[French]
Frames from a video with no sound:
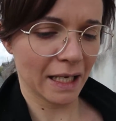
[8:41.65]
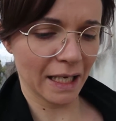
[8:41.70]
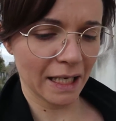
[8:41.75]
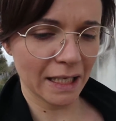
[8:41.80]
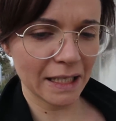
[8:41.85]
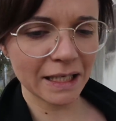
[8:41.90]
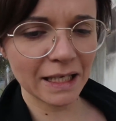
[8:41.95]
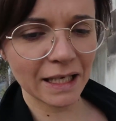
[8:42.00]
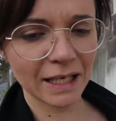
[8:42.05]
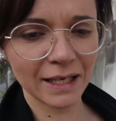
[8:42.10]

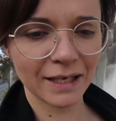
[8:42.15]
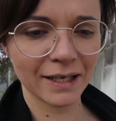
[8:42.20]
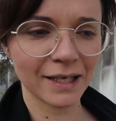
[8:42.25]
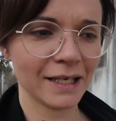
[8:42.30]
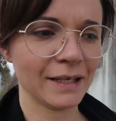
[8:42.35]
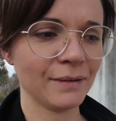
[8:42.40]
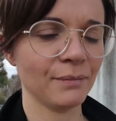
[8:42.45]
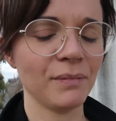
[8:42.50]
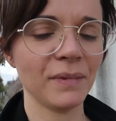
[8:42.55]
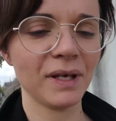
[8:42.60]
Hein
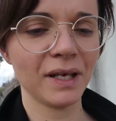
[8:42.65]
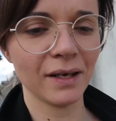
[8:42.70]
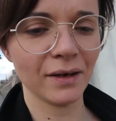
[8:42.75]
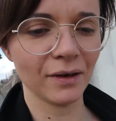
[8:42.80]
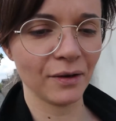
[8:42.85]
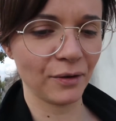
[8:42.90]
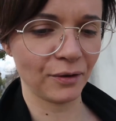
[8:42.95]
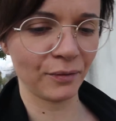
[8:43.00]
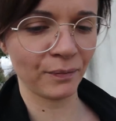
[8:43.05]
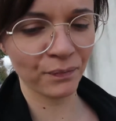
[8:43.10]
mais
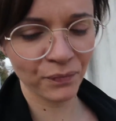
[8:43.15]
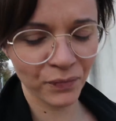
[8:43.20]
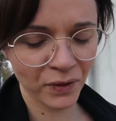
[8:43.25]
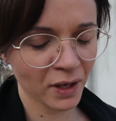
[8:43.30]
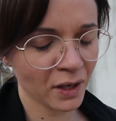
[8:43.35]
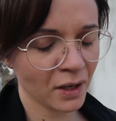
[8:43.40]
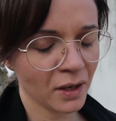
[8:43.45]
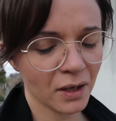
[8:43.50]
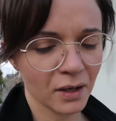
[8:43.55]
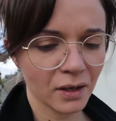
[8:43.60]
euh,
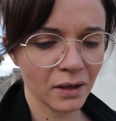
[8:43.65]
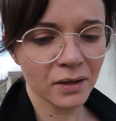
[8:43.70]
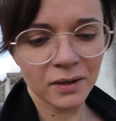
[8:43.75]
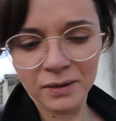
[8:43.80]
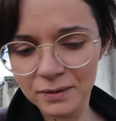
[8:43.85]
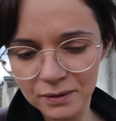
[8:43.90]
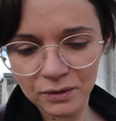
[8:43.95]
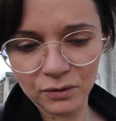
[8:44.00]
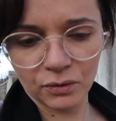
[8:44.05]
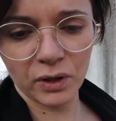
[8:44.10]

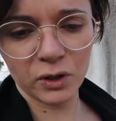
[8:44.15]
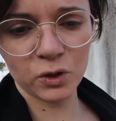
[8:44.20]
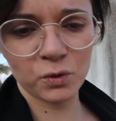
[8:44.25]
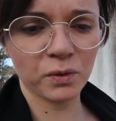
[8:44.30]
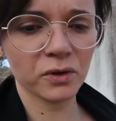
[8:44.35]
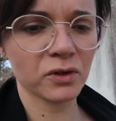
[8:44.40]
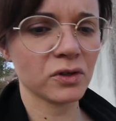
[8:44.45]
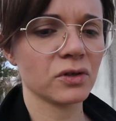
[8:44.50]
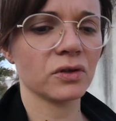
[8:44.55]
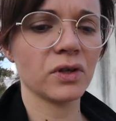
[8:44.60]
Ouais, je
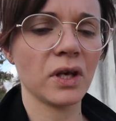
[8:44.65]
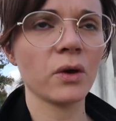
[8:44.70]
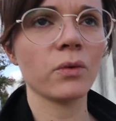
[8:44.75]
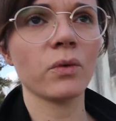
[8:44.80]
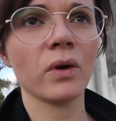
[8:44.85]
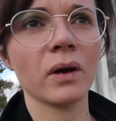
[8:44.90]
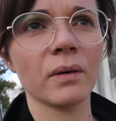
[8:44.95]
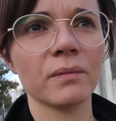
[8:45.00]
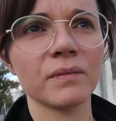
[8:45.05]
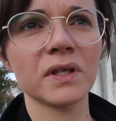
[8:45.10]
pense qu'il y a
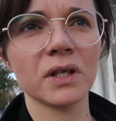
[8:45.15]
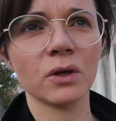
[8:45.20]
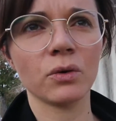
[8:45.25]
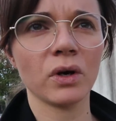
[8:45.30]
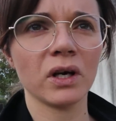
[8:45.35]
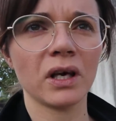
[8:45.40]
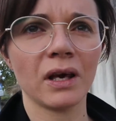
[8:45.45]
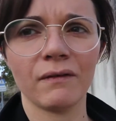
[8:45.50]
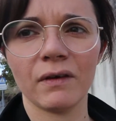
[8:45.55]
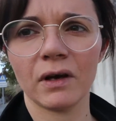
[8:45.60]
eu un petit
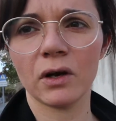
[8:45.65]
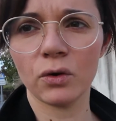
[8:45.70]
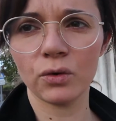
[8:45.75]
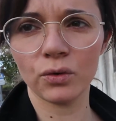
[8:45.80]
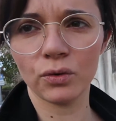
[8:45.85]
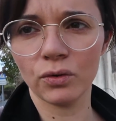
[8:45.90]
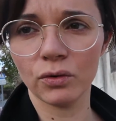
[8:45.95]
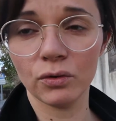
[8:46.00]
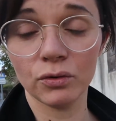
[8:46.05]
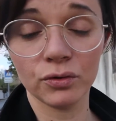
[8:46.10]
couac avec
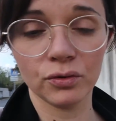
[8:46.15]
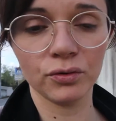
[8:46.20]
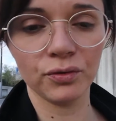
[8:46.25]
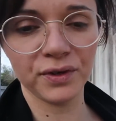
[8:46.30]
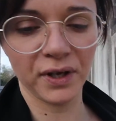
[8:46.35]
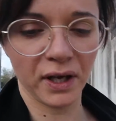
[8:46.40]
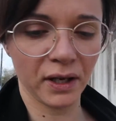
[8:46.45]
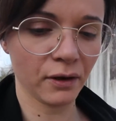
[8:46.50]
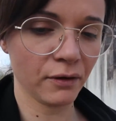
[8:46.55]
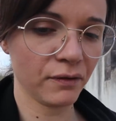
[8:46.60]
le,
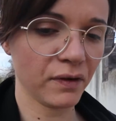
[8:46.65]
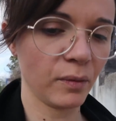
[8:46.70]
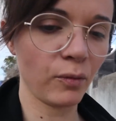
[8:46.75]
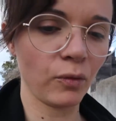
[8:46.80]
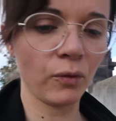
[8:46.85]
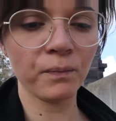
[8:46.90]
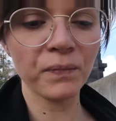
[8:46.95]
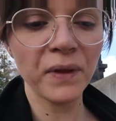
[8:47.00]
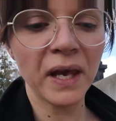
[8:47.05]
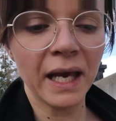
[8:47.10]
gluten. Enfin
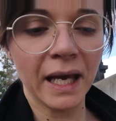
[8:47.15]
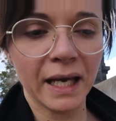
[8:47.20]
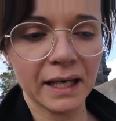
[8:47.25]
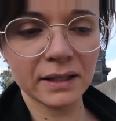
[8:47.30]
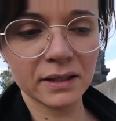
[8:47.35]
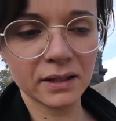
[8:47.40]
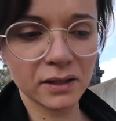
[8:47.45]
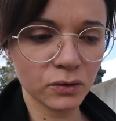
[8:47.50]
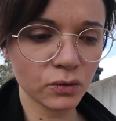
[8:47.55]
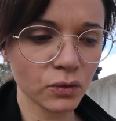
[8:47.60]
bon.
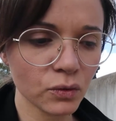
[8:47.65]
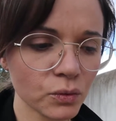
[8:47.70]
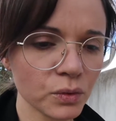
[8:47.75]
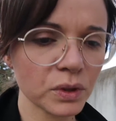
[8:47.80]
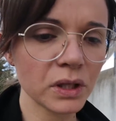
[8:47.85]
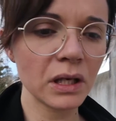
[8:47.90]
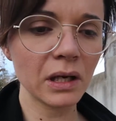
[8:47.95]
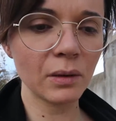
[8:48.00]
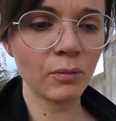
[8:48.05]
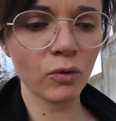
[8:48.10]
Et sinon,
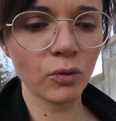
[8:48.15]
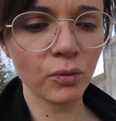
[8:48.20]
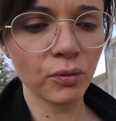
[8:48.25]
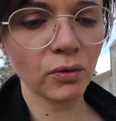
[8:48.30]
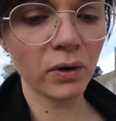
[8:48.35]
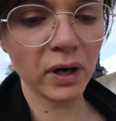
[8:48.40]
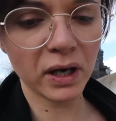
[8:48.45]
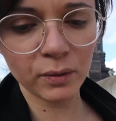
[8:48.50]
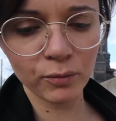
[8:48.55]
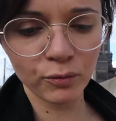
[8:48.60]
oui, les
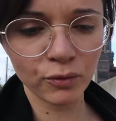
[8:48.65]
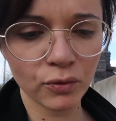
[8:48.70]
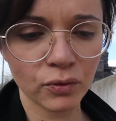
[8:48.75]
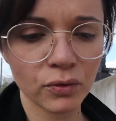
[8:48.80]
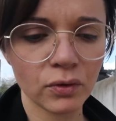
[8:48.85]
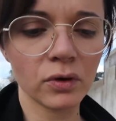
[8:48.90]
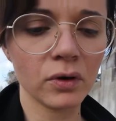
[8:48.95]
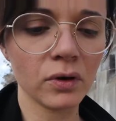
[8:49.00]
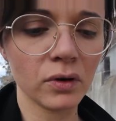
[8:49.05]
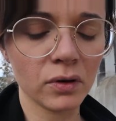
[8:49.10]
bonbons
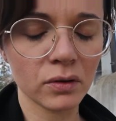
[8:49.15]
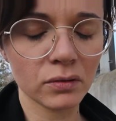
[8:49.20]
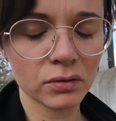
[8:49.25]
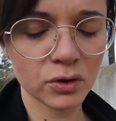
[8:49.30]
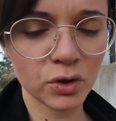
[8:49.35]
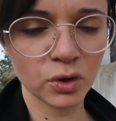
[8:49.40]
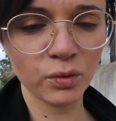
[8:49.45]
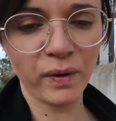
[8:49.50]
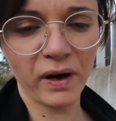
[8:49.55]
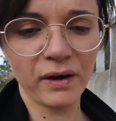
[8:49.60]
Haribo, euh,
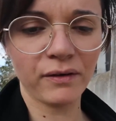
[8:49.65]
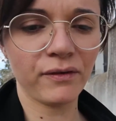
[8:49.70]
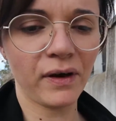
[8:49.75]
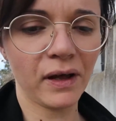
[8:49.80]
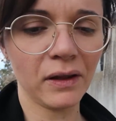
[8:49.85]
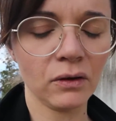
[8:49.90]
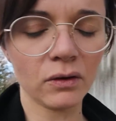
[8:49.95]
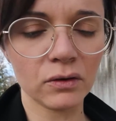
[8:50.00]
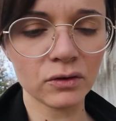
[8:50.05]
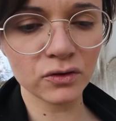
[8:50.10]
je suis pas
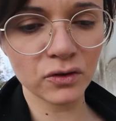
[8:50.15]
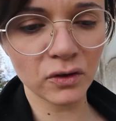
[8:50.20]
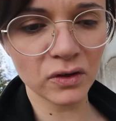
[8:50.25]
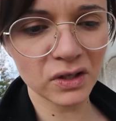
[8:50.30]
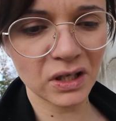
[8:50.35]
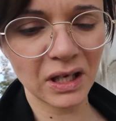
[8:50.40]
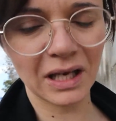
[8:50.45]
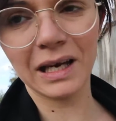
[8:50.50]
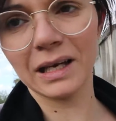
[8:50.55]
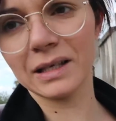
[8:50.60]
fan dans le
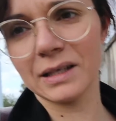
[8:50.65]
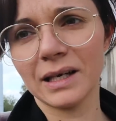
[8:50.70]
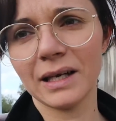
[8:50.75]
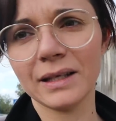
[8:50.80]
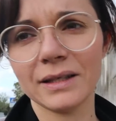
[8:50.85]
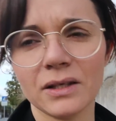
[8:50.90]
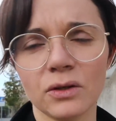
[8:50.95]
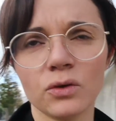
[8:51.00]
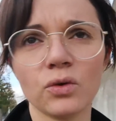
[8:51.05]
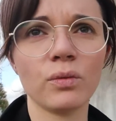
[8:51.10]
sens qu'il y a de la
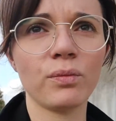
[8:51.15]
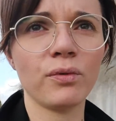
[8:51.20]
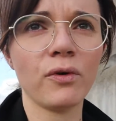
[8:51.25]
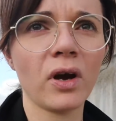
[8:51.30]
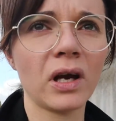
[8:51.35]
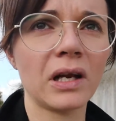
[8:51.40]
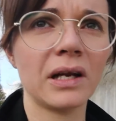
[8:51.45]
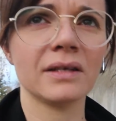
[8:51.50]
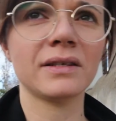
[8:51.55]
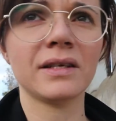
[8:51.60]
gélatine de
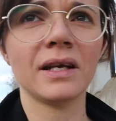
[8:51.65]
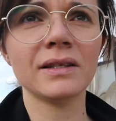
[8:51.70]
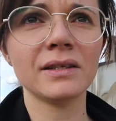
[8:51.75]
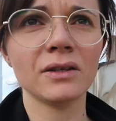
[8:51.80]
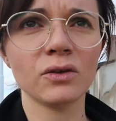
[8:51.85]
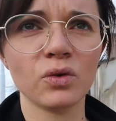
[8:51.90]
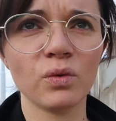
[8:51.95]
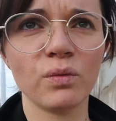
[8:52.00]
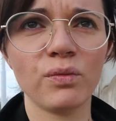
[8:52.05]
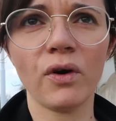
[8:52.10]
porc. Et que la
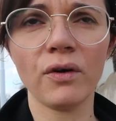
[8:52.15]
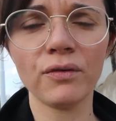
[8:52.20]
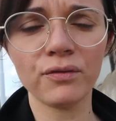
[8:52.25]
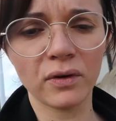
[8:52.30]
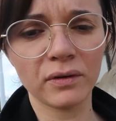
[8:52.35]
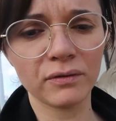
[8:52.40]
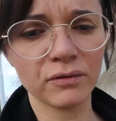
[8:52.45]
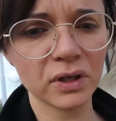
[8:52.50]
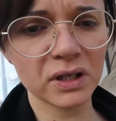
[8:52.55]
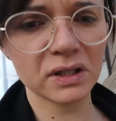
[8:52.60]
gélatine de porc,
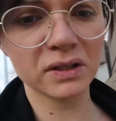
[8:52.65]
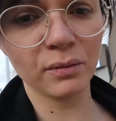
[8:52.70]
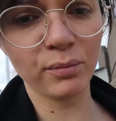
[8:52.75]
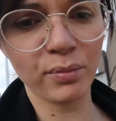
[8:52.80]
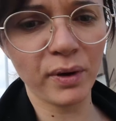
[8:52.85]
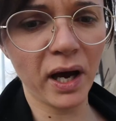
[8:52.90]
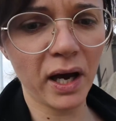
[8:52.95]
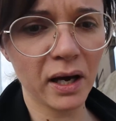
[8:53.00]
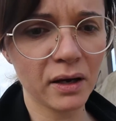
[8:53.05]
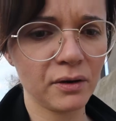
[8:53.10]
faut avouer que c'est
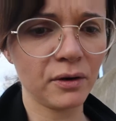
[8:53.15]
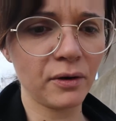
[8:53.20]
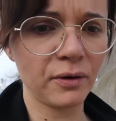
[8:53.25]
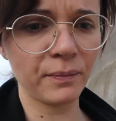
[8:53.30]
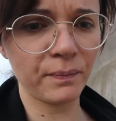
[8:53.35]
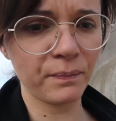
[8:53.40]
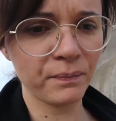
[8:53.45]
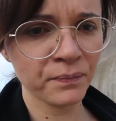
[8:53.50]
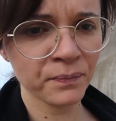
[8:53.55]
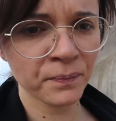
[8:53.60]
pas. Euh,
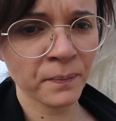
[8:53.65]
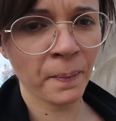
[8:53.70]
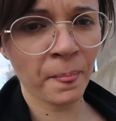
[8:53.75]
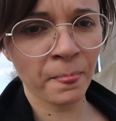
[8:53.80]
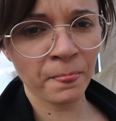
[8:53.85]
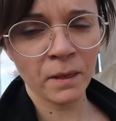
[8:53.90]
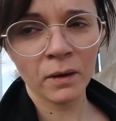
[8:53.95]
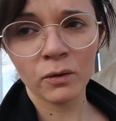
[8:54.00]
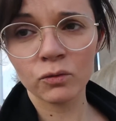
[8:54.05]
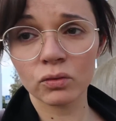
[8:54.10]

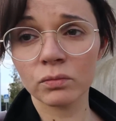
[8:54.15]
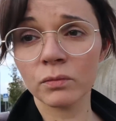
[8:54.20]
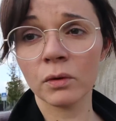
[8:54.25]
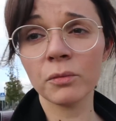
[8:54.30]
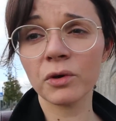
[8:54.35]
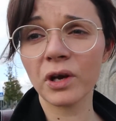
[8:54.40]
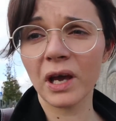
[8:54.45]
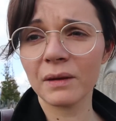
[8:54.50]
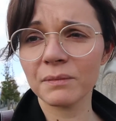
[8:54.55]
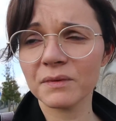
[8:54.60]
tout le
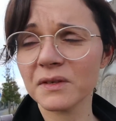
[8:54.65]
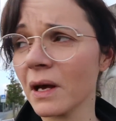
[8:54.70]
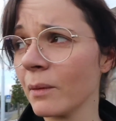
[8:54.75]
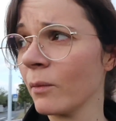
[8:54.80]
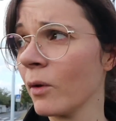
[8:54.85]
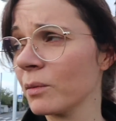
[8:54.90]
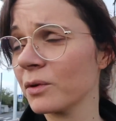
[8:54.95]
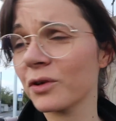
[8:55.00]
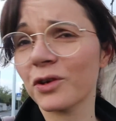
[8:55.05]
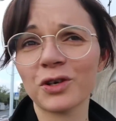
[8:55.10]
monde me regarde
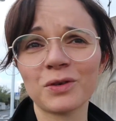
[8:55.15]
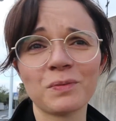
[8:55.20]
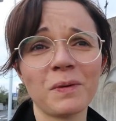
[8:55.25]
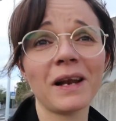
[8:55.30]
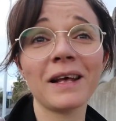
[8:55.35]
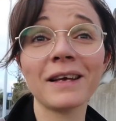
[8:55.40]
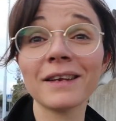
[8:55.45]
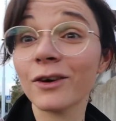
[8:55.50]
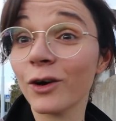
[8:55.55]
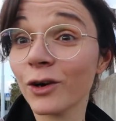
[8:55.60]
bizarrement parce que je
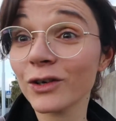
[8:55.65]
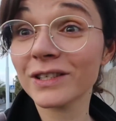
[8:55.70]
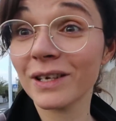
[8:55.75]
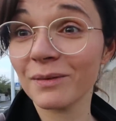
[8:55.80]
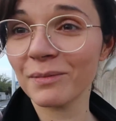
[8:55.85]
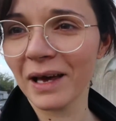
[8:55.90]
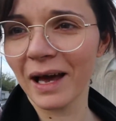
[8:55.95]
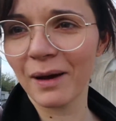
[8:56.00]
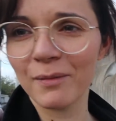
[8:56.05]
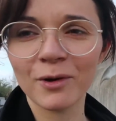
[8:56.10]
pense qu'on a une grosse
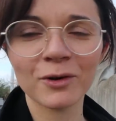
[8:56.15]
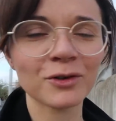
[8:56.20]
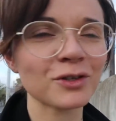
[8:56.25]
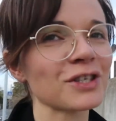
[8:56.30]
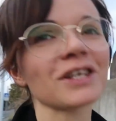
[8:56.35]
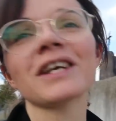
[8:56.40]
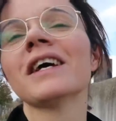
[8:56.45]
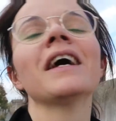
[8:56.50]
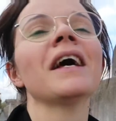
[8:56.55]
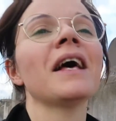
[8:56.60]
caméra
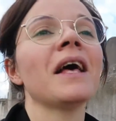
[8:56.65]
blanche.